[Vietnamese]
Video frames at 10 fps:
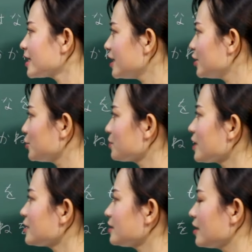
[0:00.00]
thì chúng
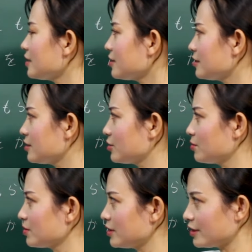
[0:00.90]
ta sẽ sử
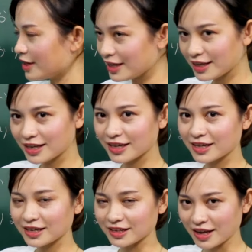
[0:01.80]
dụng từ ni
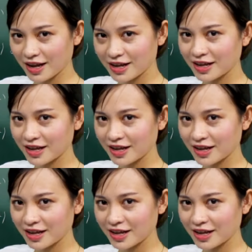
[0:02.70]
nhé.